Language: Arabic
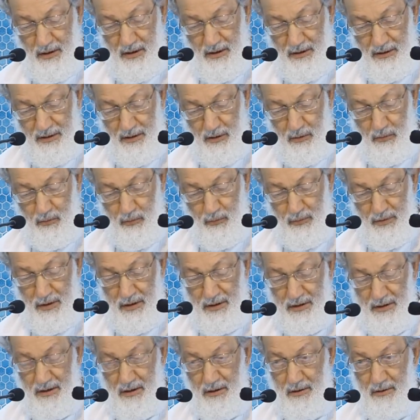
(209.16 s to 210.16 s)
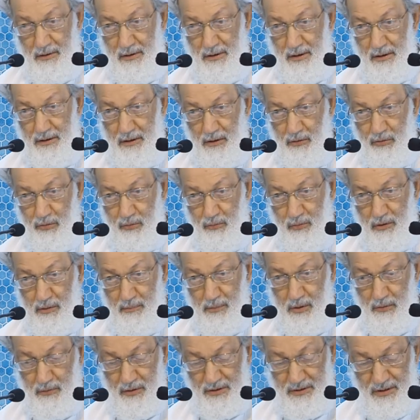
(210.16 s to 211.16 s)
ان يكون لاقرار
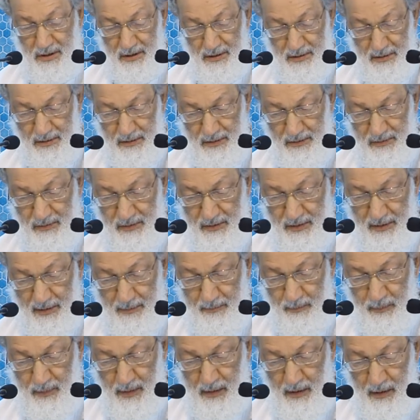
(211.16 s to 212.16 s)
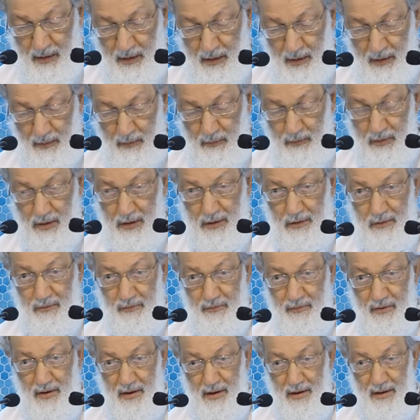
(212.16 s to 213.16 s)
الظلم وتكريسه
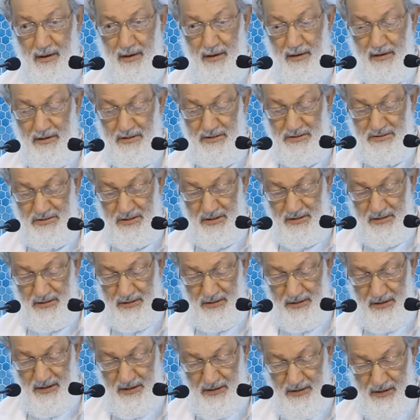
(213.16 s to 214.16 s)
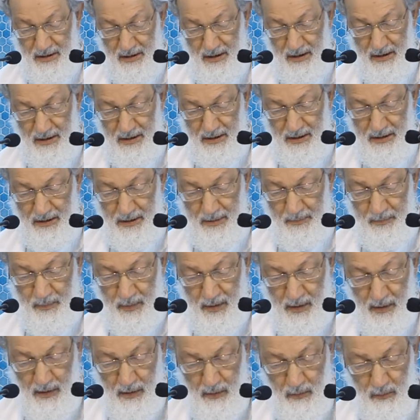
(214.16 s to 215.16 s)
واطفاء الشرعيه عليه
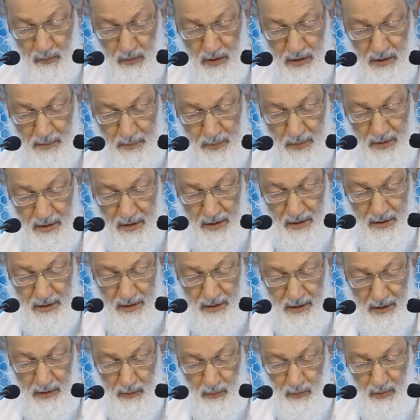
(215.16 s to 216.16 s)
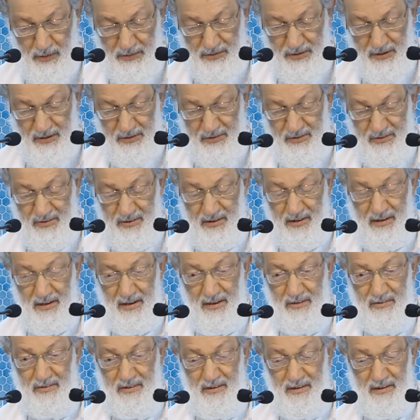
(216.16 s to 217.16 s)
وابقاء الوضع
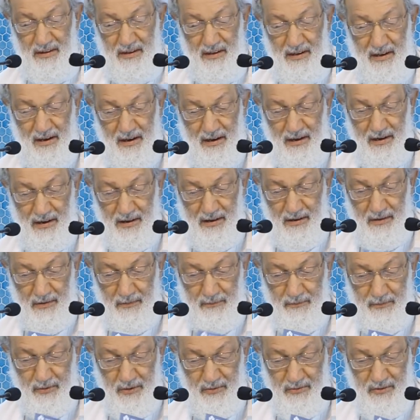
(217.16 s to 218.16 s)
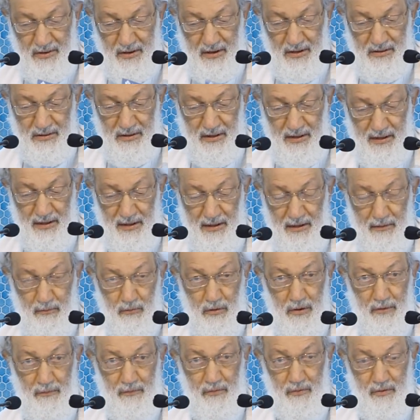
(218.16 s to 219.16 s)
السياسي على فساده
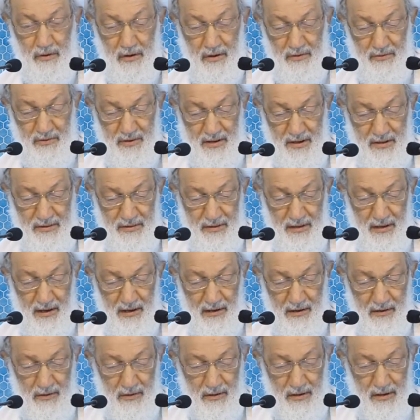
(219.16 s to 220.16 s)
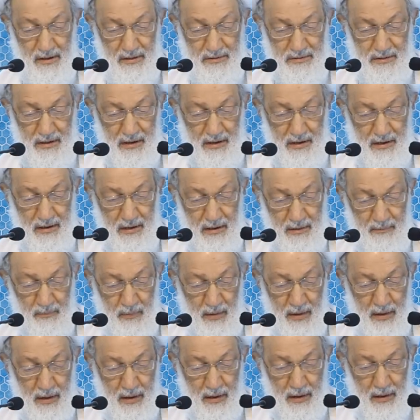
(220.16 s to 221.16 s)
وافرازاته القاتله
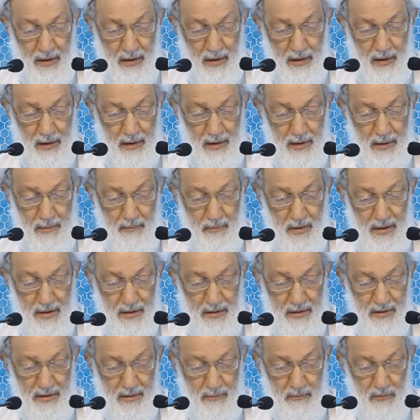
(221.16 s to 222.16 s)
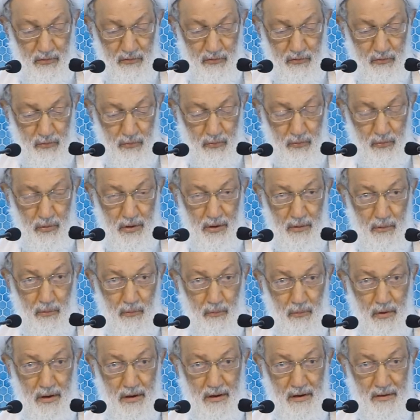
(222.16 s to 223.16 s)
على ما هي من
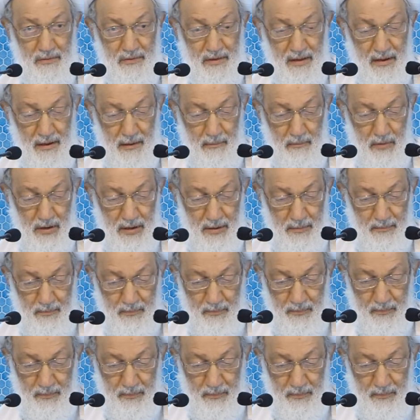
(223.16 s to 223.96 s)
سوء وقتامه